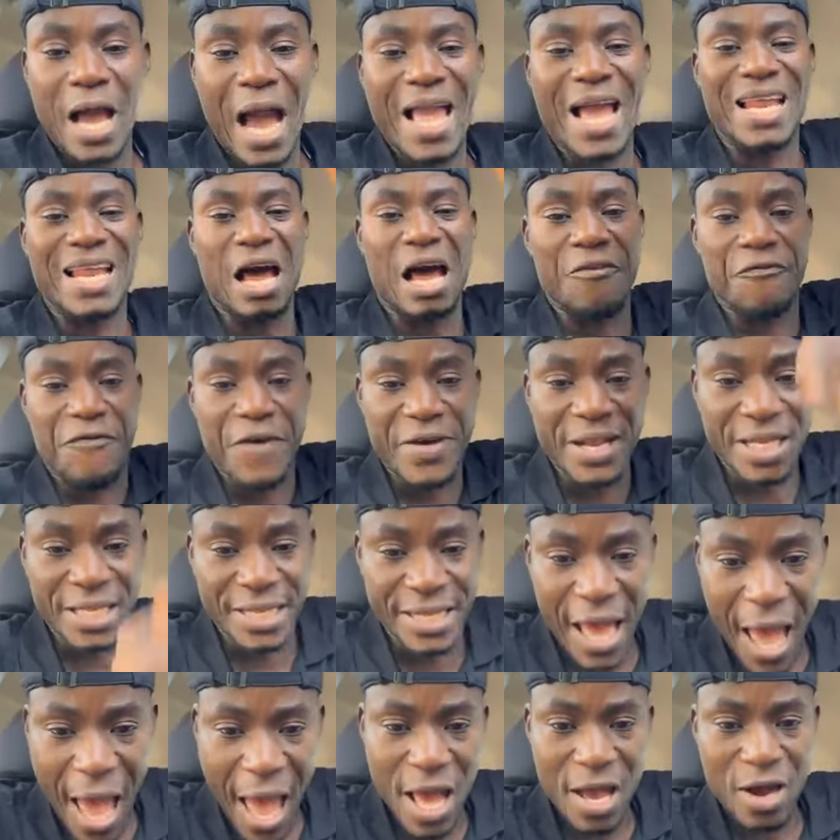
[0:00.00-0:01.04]
Quand il y a la
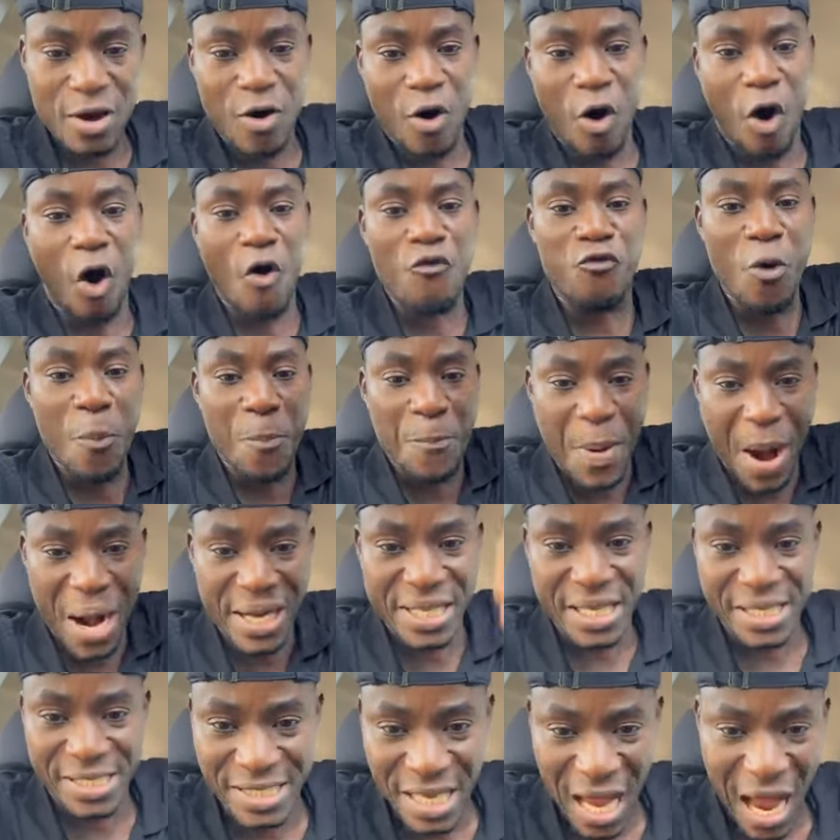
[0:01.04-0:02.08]
vérité, on vous
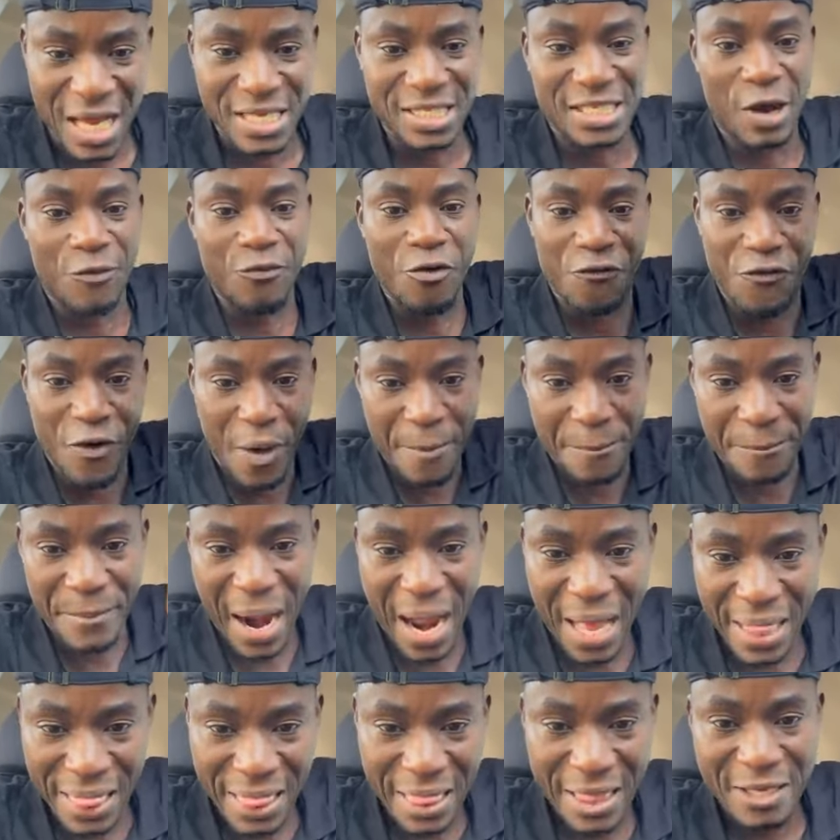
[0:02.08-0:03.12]
parle de ça, ça vous fait
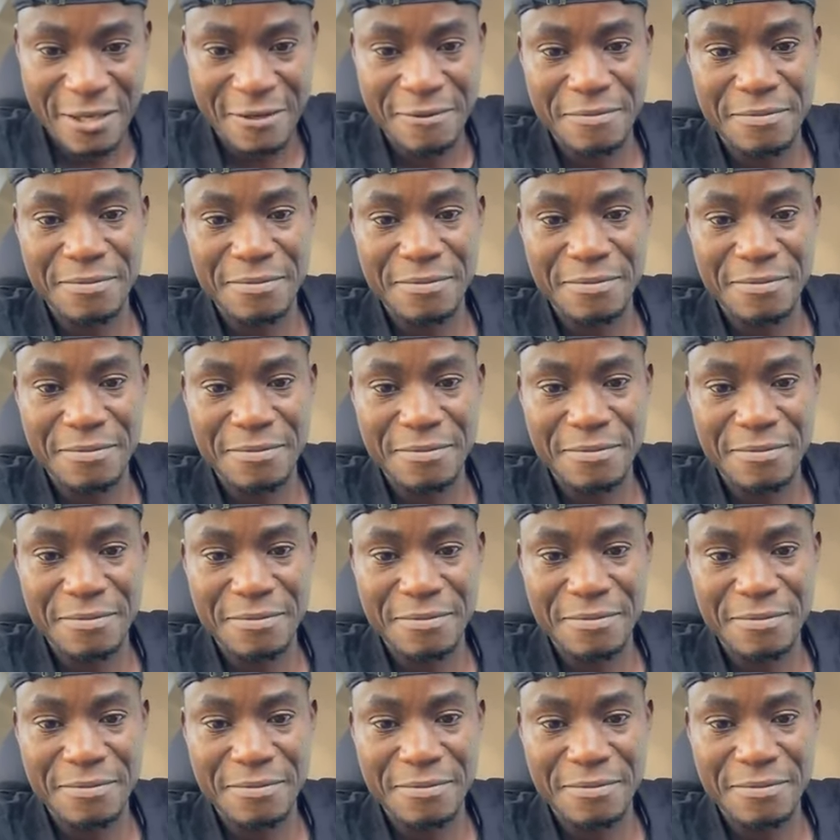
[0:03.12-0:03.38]
mal.